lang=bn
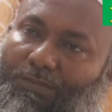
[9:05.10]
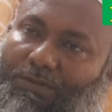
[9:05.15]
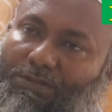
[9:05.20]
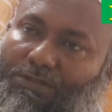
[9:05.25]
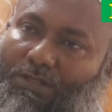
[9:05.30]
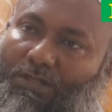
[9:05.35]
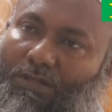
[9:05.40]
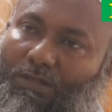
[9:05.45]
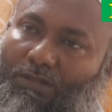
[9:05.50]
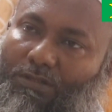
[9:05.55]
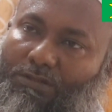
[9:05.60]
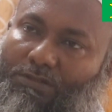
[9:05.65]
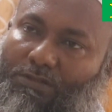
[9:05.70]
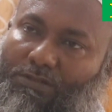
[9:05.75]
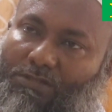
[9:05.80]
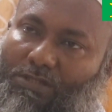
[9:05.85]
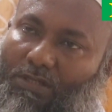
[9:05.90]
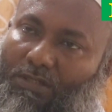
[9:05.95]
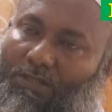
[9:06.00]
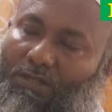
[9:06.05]
আমি যেখানে
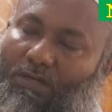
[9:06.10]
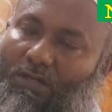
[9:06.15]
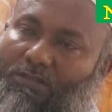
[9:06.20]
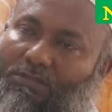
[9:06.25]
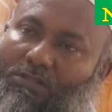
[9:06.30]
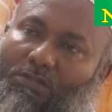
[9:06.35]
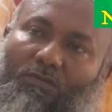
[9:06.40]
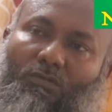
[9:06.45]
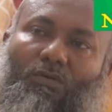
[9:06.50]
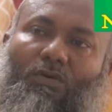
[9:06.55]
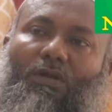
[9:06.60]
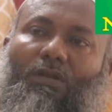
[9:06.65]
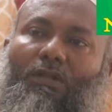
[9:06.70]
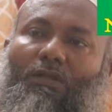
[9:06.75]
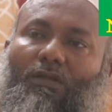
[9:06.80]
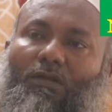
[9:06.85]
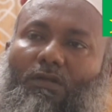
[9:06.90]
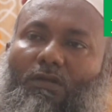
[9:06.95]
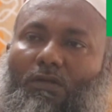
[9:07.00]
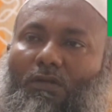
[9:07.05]
যে সেন্টার আছে
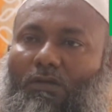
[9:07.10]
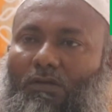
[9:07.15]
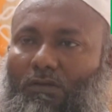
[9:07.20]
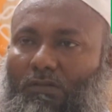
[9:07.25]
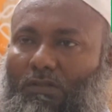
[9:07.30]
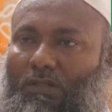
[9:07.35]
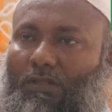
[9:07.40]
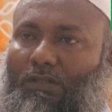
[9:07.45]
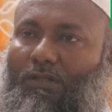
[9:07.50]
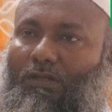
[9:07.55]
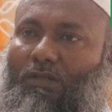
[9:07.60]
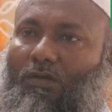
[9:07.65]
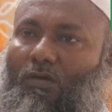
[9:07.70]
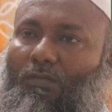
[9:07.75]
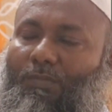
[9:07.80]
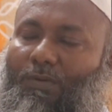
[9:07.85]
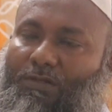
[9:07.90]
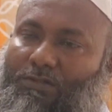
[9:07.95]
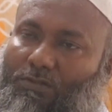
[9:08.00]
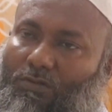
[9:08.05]
ওখানে তাদেরকে
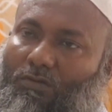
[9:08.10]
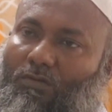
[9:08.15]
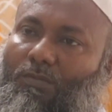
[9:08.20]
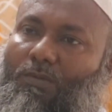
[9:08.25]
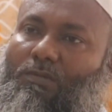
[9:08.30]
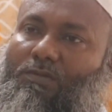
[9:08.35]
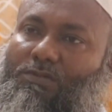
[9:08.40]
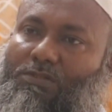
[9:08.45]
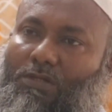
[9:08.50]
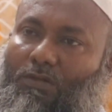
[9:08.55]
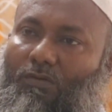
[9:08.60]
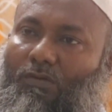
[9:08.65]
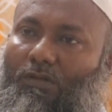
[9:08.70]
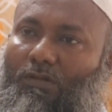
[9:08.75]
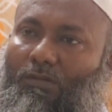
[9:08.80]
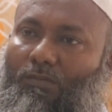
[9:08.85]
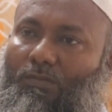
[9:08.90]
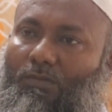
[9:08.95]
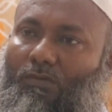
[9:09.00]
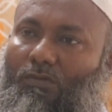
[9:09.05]
অপারেশনের ব্যবস্থা
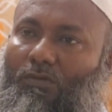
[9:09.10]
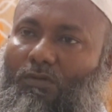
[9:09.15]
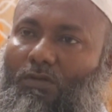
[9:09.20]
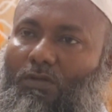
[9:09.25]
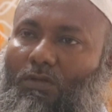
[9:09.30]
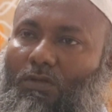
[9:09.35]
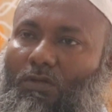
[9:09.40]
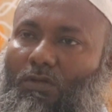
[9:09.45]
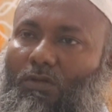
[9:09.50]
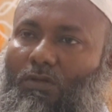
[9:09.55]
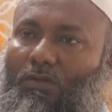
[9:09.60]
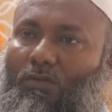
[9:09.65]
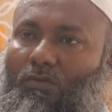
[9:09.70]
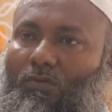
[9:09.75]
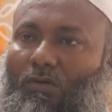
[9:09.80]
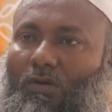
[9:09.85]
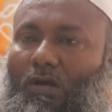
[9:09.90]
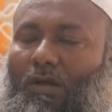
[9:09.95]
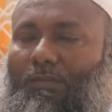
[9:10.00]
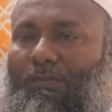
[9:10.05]
করে দিব
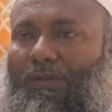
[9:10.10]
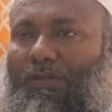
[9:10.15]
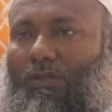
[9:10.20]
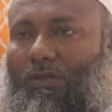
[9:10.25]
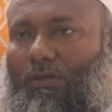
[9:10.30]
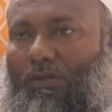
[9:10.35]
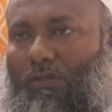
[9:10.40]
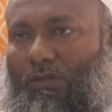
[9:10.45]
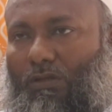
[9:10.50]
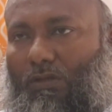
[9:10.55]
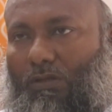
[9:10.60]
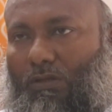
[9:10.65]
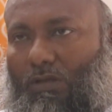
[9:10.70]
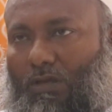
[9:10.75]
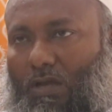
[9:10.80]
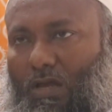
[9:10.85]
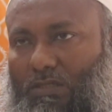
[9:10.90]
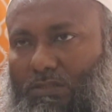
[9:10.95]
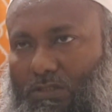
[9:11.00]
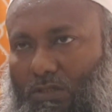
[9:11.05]
তো আমি
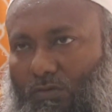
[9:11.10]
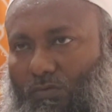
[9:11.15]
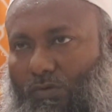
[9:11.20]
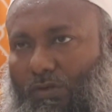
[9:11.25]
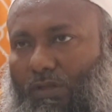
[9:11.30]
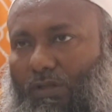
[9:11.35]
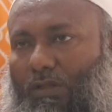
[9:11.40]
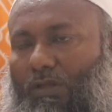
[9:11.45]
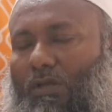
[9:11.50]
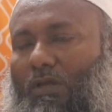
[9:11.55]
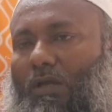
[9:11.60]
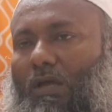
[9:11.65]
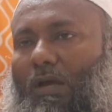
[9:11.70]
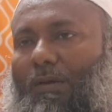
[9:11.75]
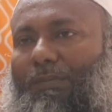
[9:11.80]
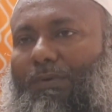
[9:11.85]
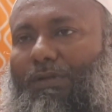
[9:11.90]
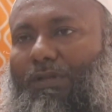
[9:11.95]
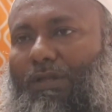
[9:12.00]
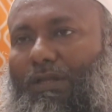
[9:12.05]
আশা করি
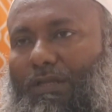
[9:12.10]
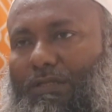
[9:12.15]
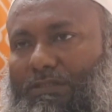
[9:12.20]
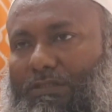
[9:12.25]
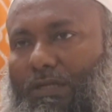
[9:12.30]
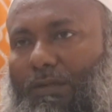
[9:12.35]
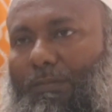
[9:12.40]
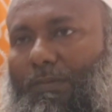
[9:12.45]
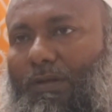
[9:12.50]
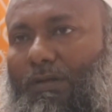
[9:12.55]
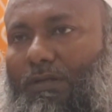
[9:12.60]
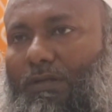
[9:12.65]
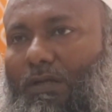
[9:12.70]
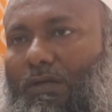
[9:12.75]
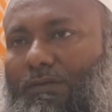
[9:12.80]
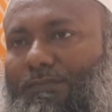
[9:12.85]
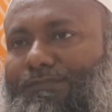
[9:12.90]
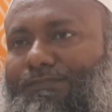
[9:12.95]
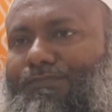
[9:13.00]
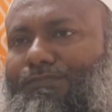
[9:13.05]
আমার এই সেবাটা